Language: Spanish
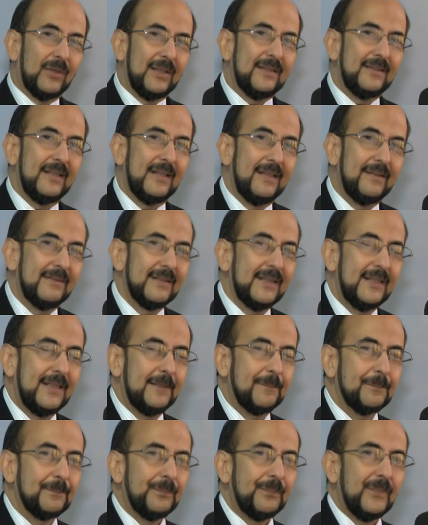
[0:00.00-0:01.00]
reiteraba
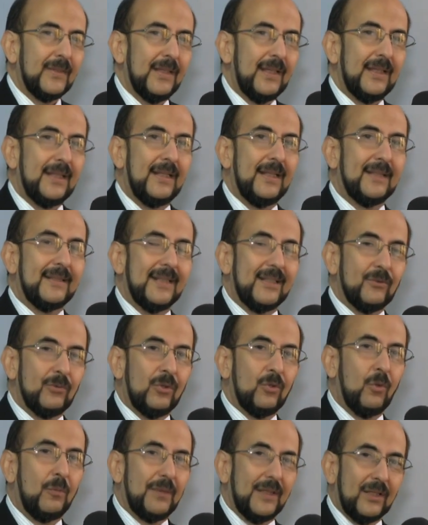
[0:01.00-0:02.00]
que eh, tanto
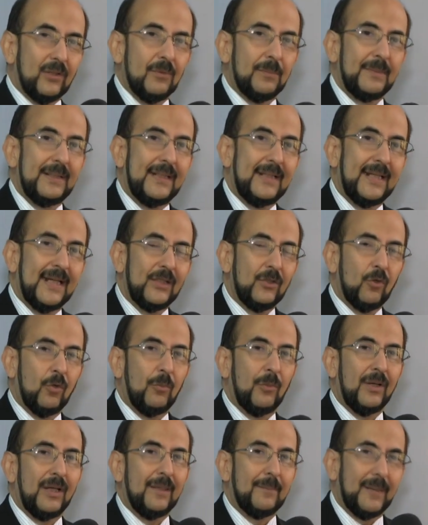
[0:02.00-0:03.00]
el gobierno americano
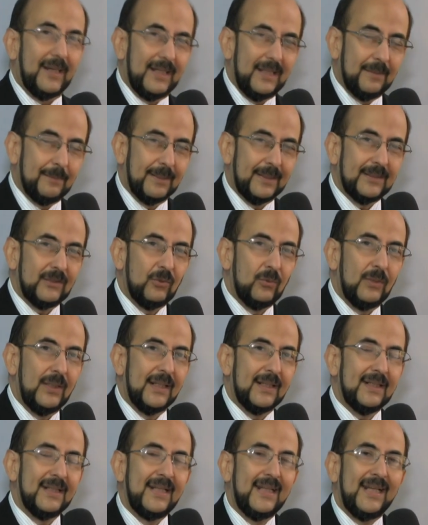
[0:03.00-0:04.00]
como en la embajada en
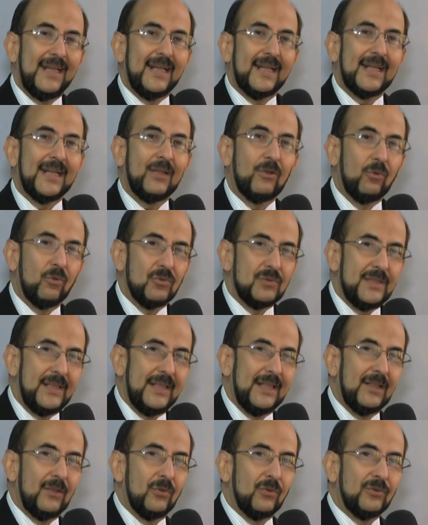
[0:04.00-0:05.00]
particular,
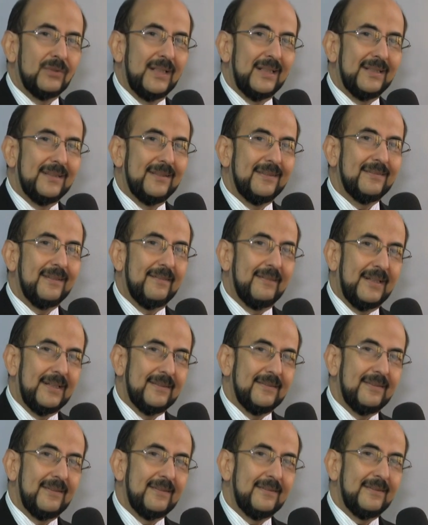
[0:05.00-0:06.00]
reconocía los grandes
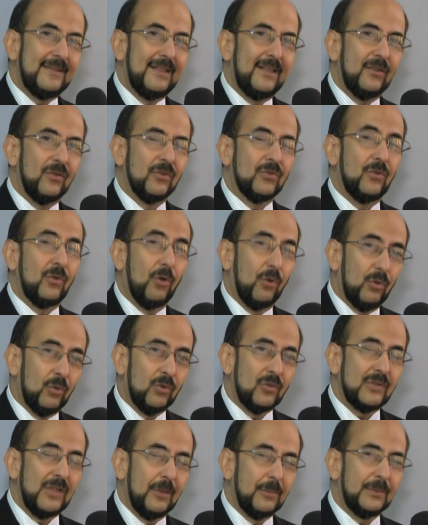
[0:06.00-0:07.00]
avances y los
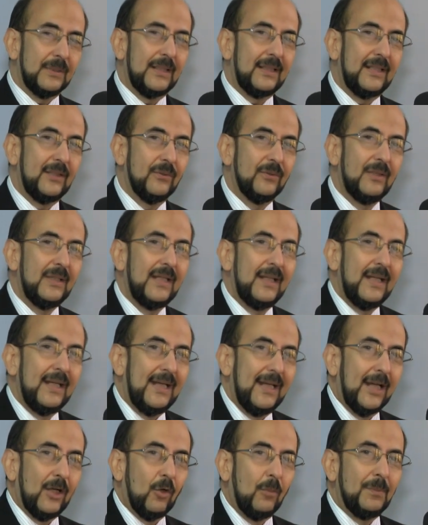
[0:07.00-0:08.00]
logros que ha obtenido
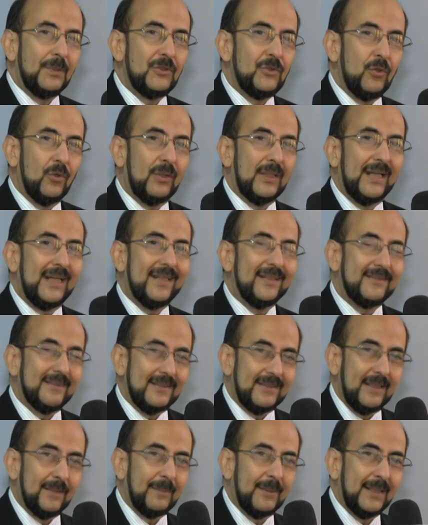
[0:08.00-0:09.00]
la comisión en
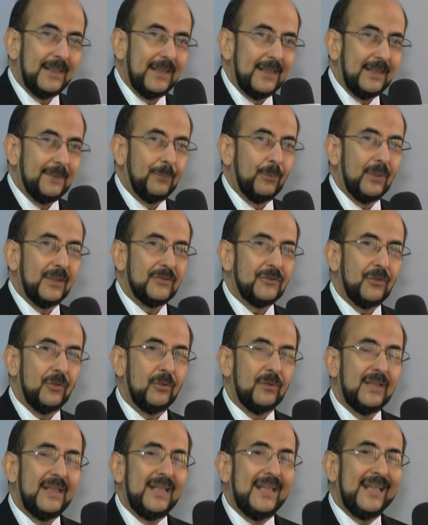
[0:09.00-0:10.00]
este tema de
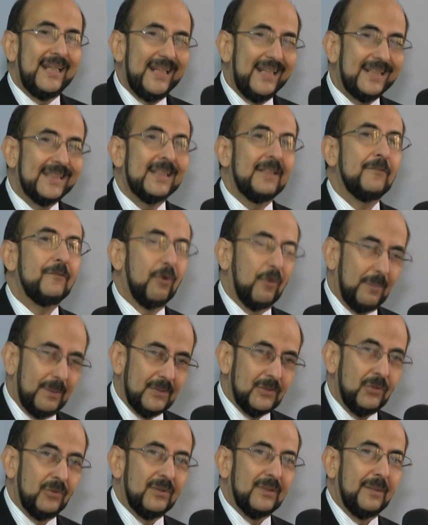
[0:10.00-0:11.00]
depuración y
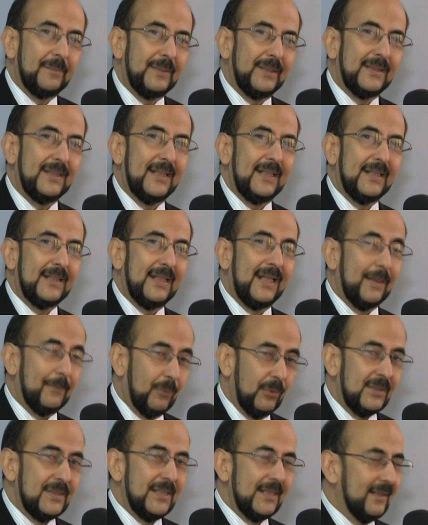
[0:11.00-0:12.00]
transformación también de, la
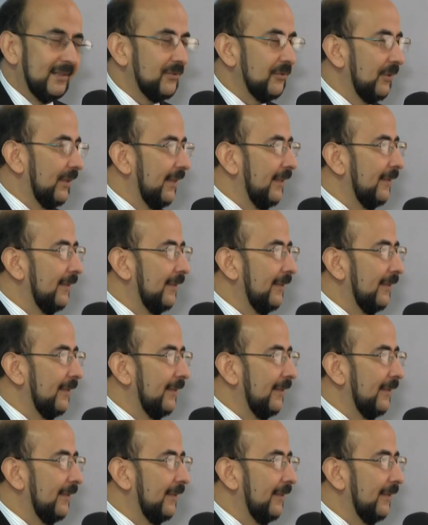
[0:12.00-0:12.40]
Policía Nacional.